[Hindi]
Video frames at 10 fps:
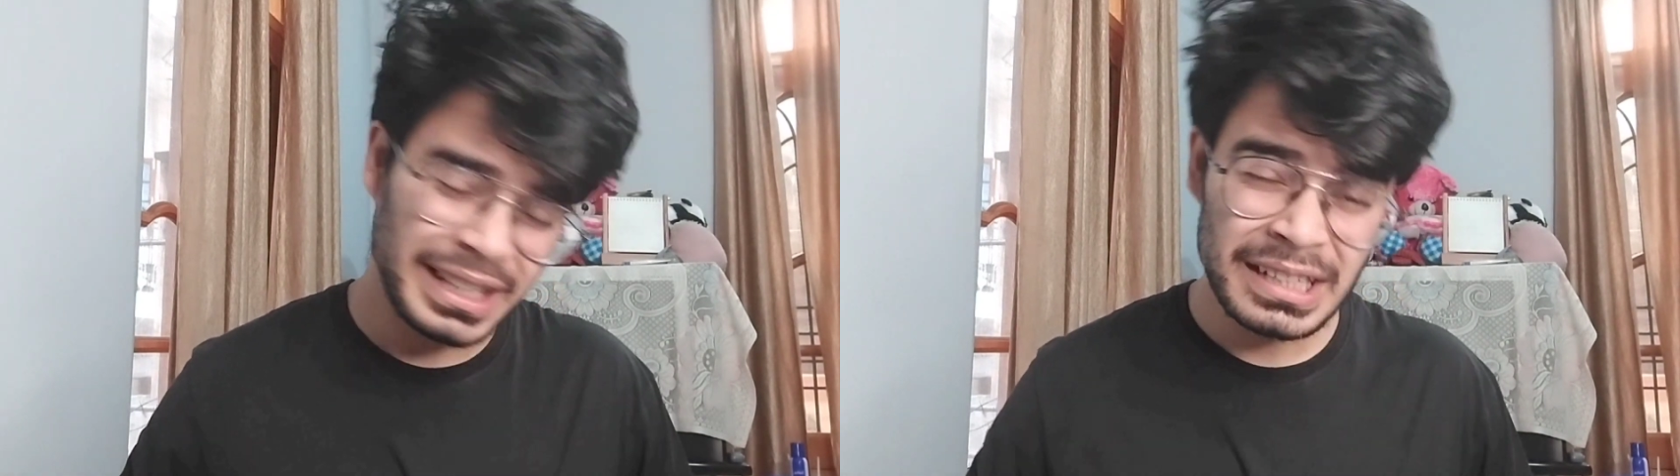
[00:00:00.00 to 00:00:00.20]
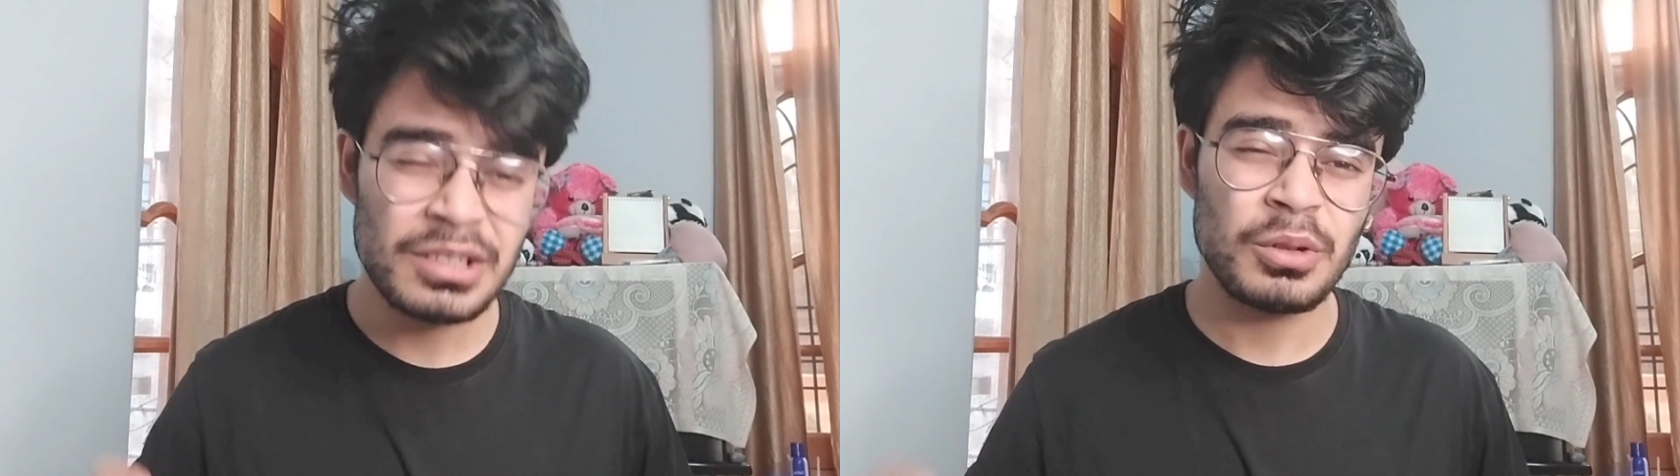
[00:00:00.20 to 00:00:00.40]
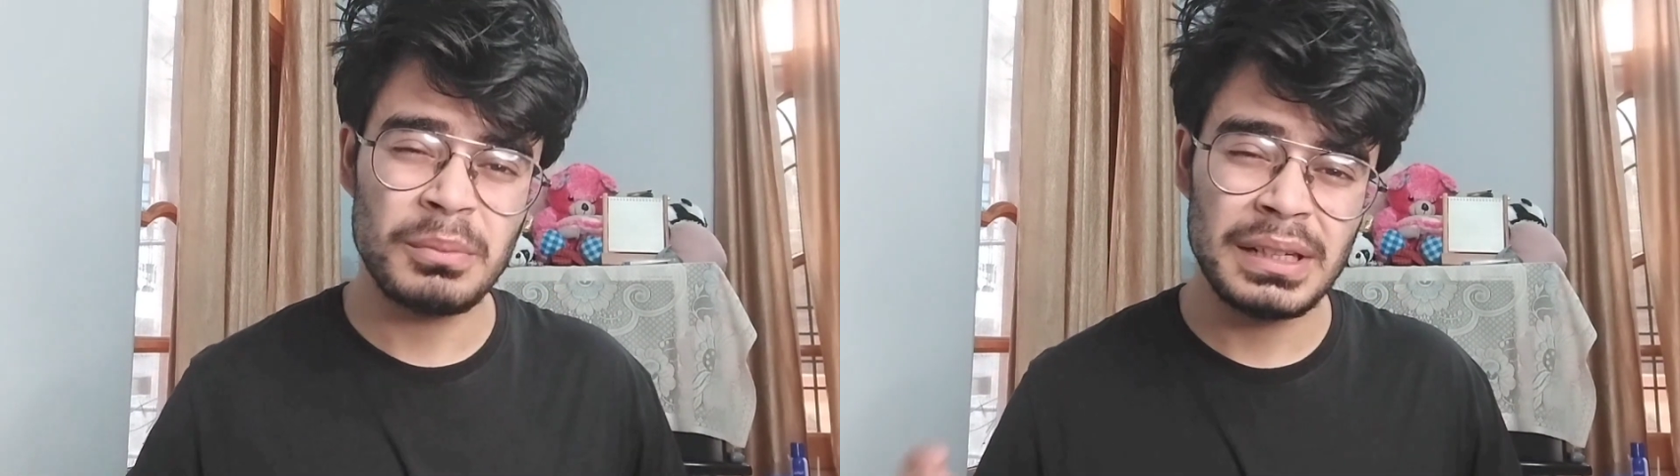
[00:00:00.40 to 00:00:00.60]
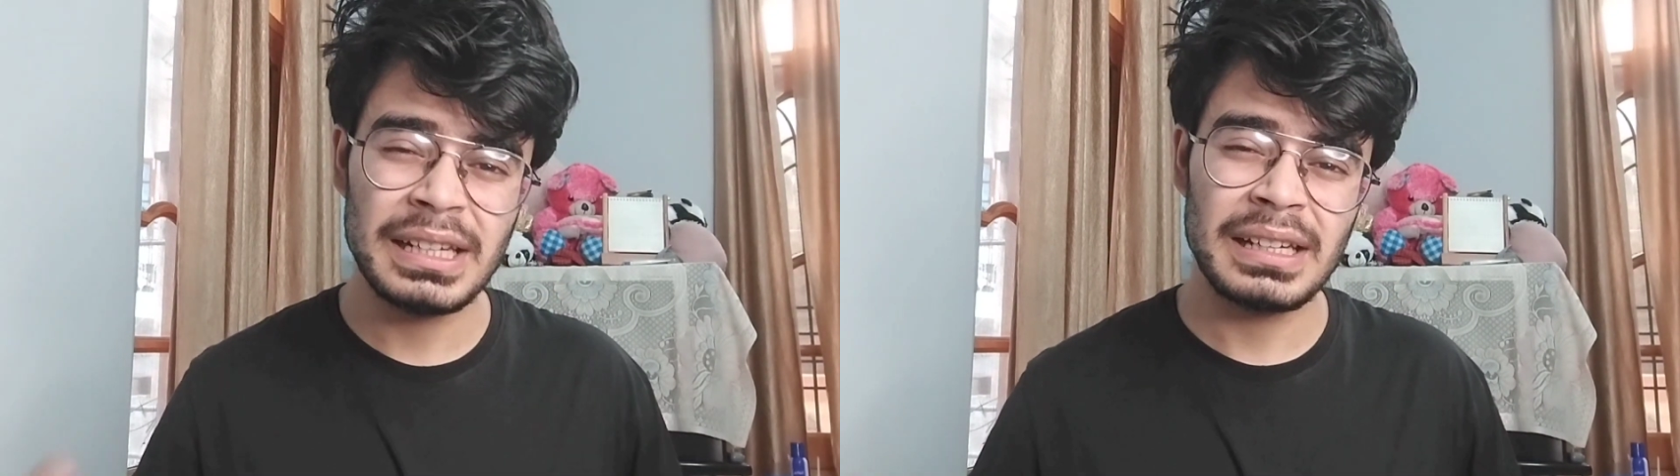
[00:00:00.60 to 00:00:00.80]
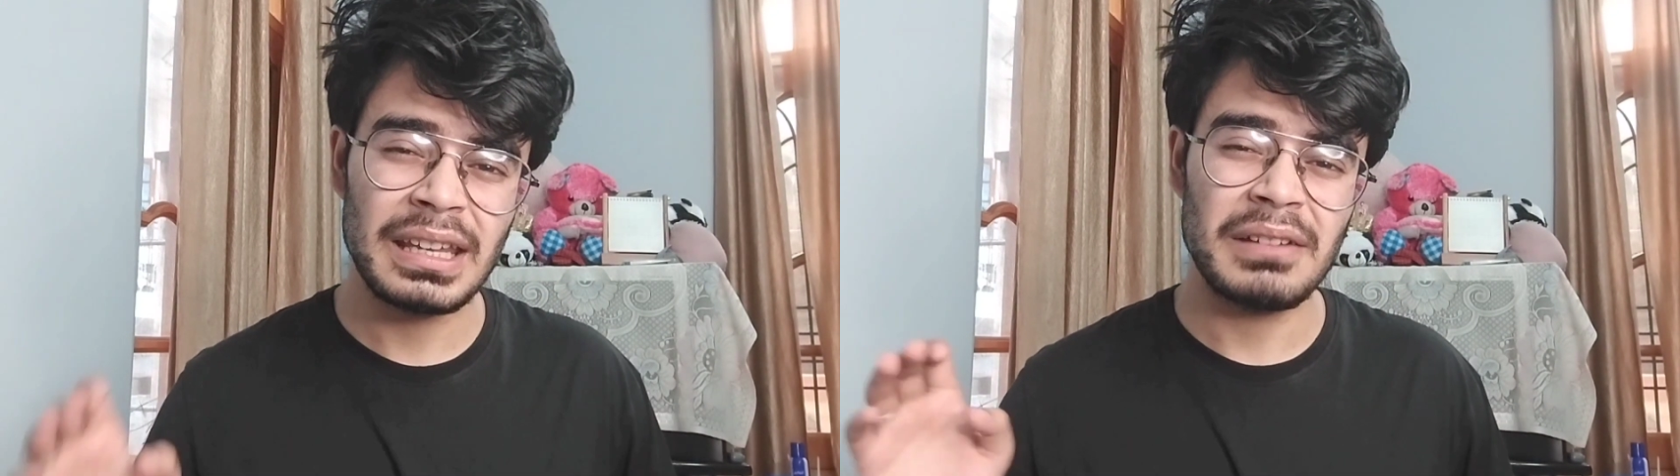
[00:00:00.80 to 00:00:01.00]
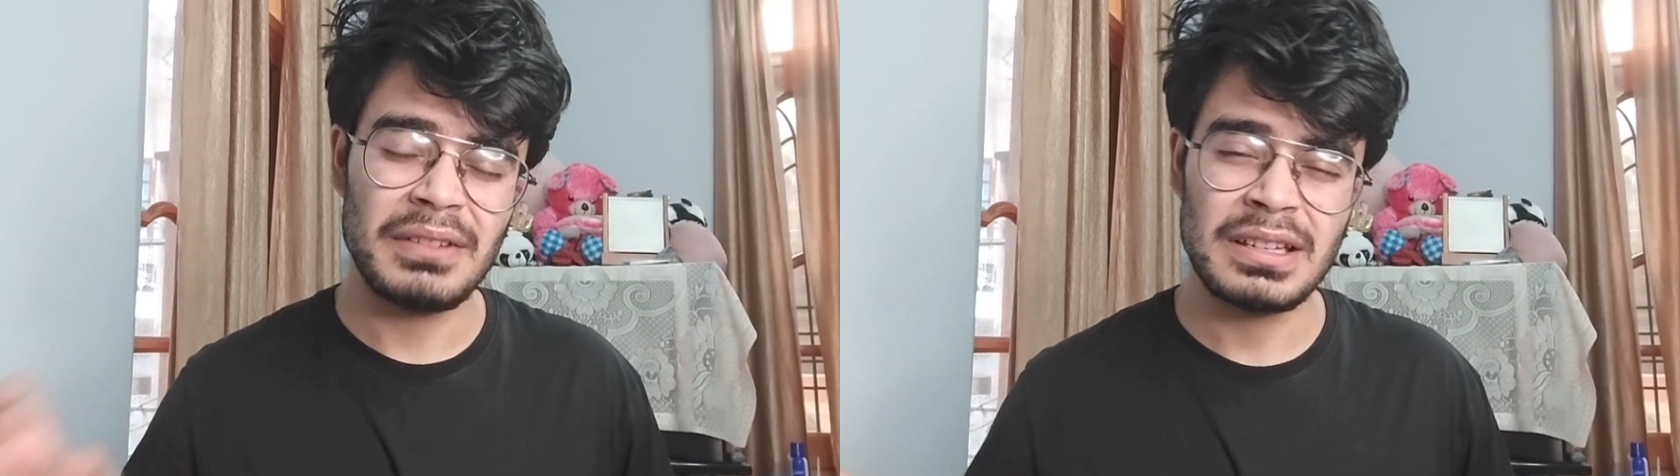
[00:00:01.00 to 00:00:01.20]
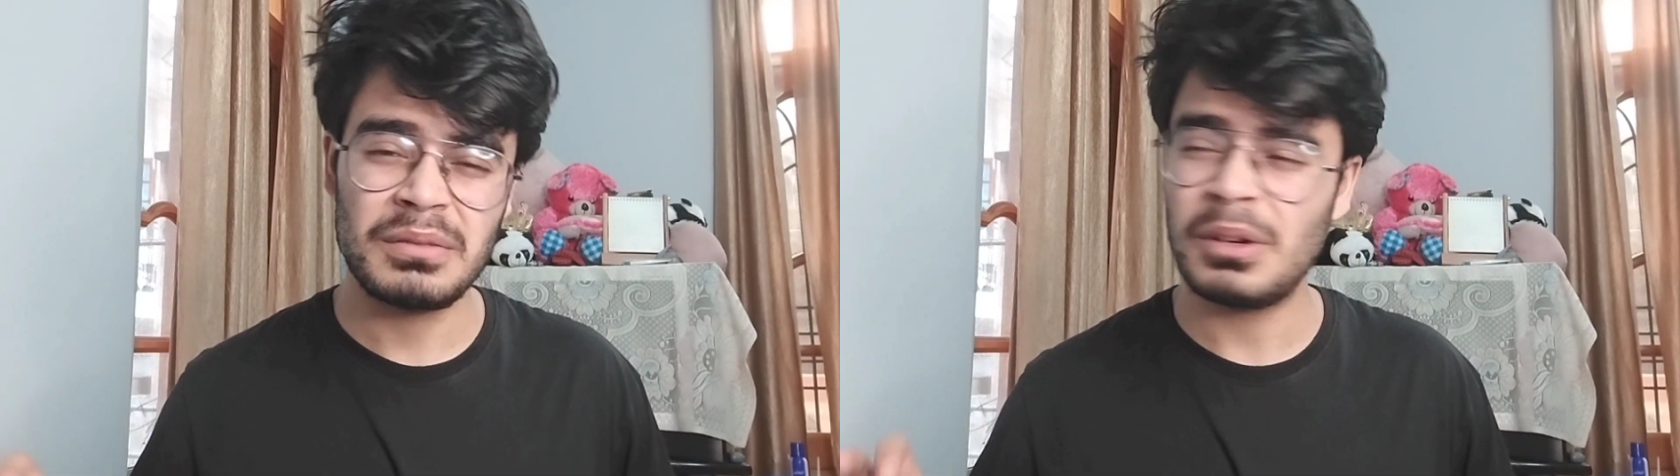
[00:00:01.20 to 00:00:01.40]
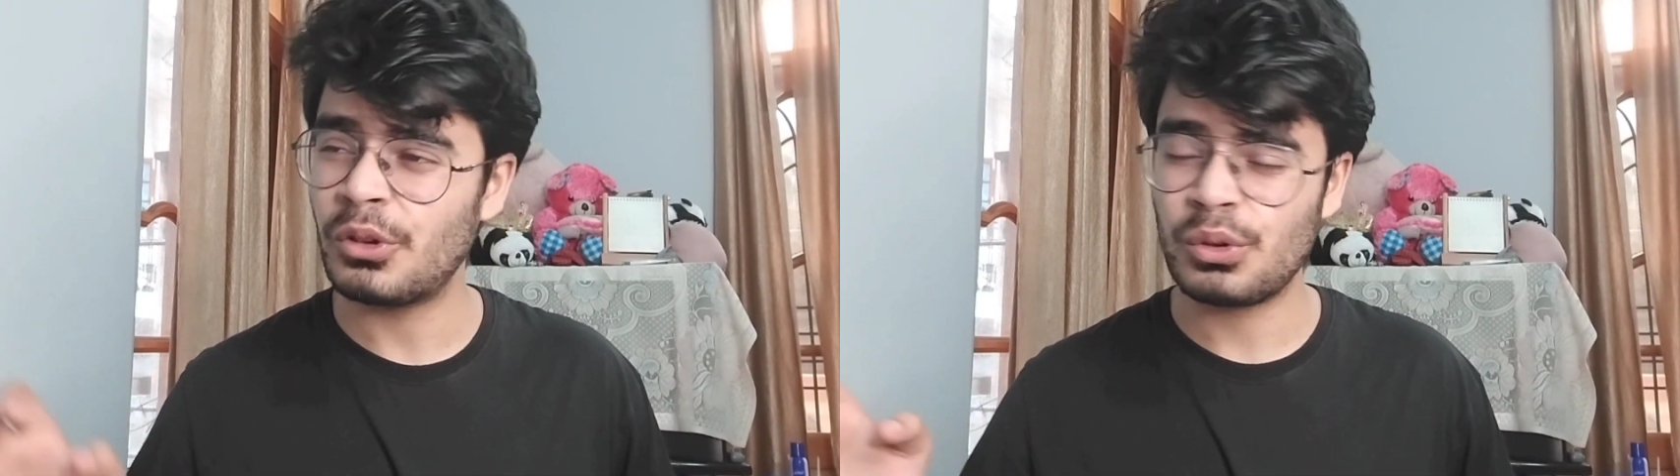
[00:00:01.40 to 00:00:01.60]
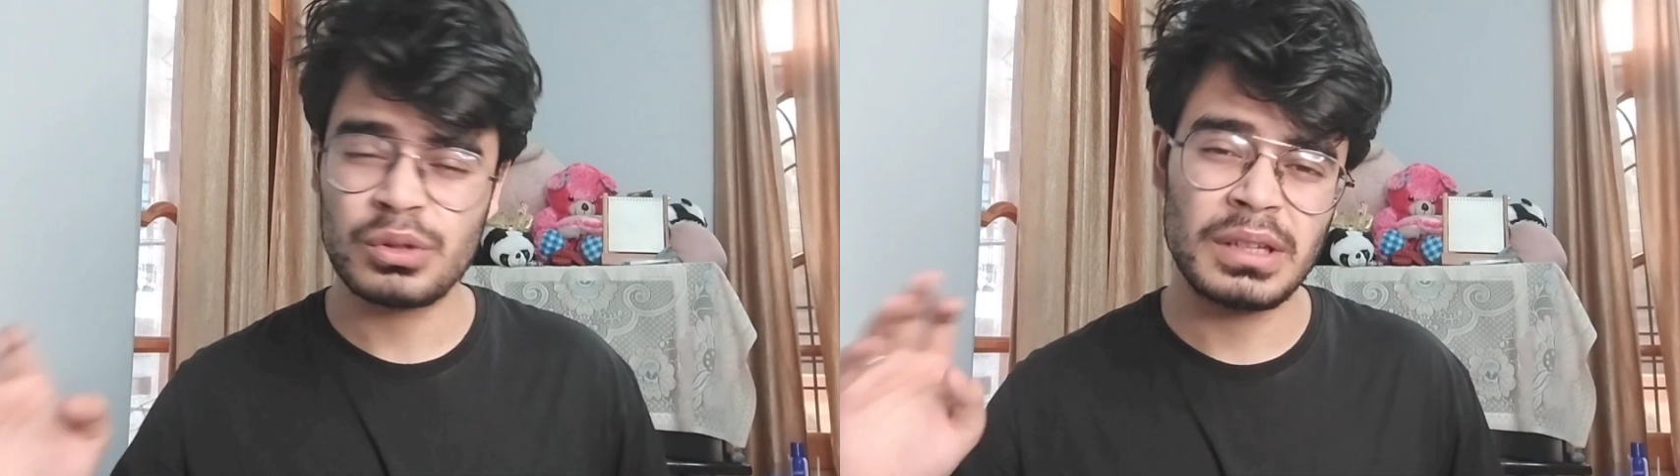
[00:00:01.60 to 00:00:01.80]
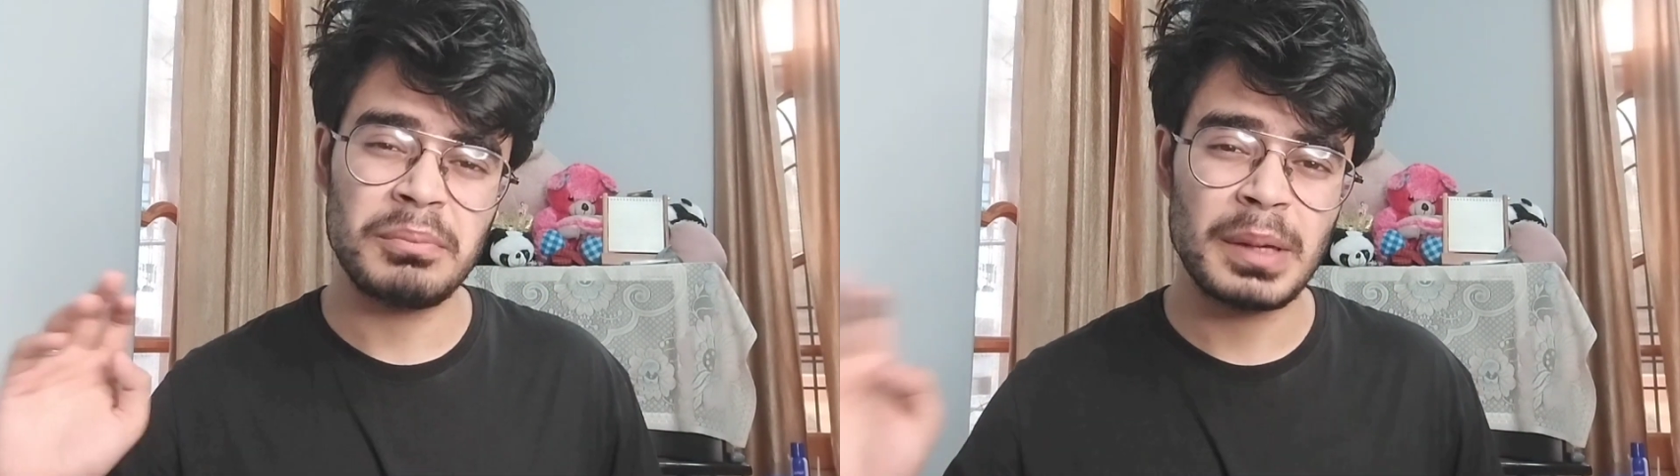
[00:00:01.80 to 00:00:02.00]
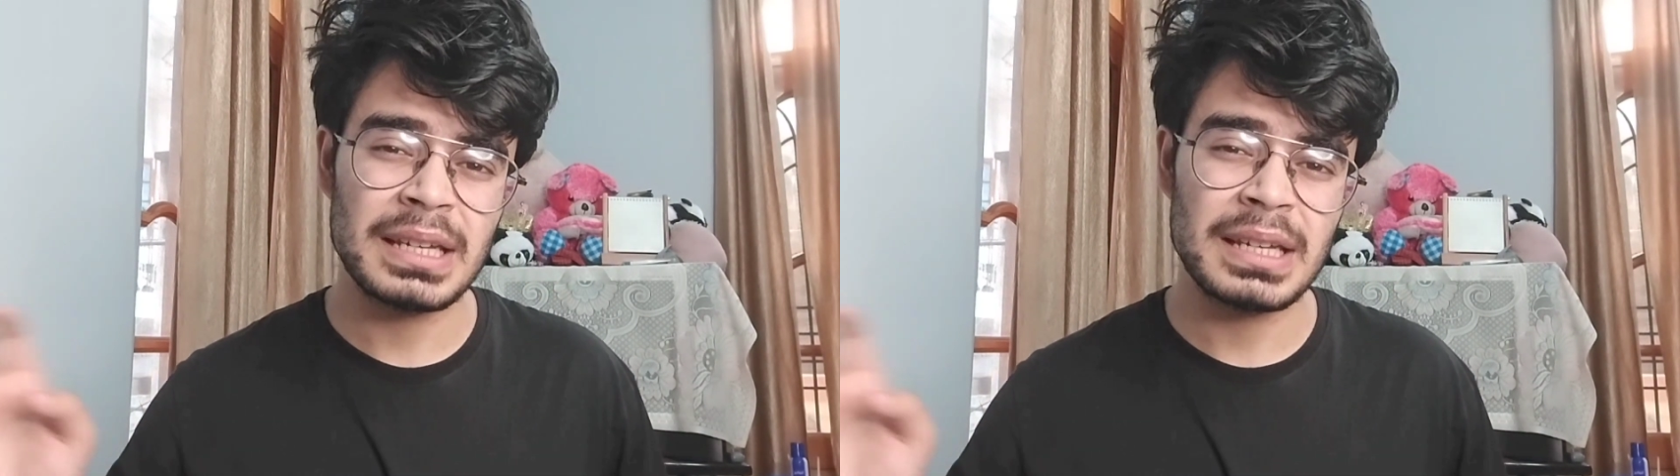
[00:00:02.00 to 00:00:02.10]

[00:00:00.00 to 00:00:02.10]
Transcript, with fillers: डेढ़ सौ मिलियन की इन्वेस्टमेंट और उसकी